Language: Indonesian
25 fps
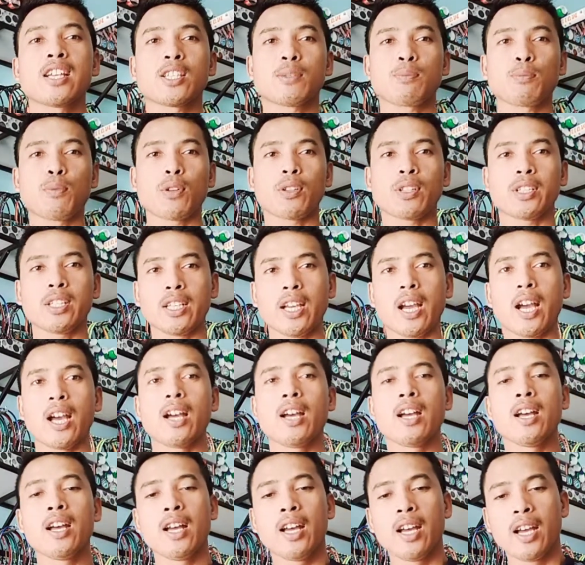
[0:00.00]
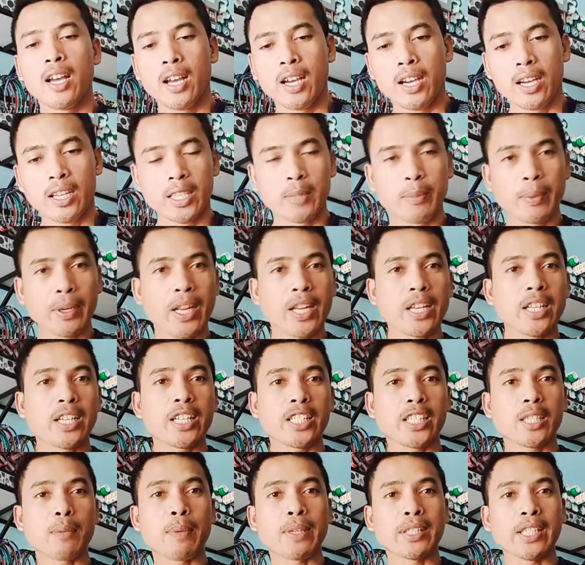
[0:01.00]
Sport 3 Dimana di
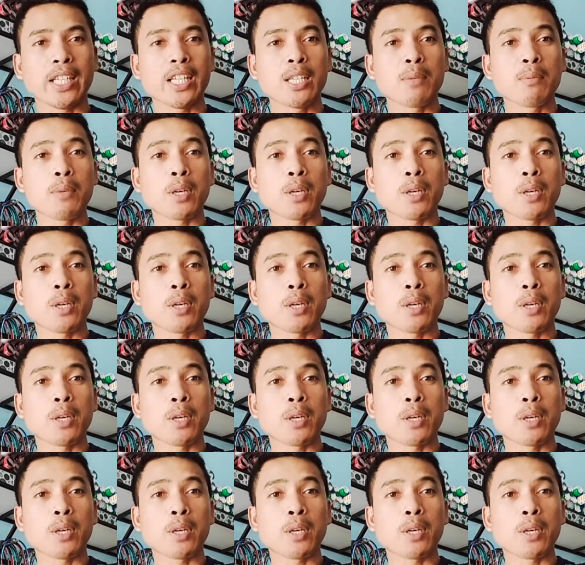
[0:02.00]
kesempatan yang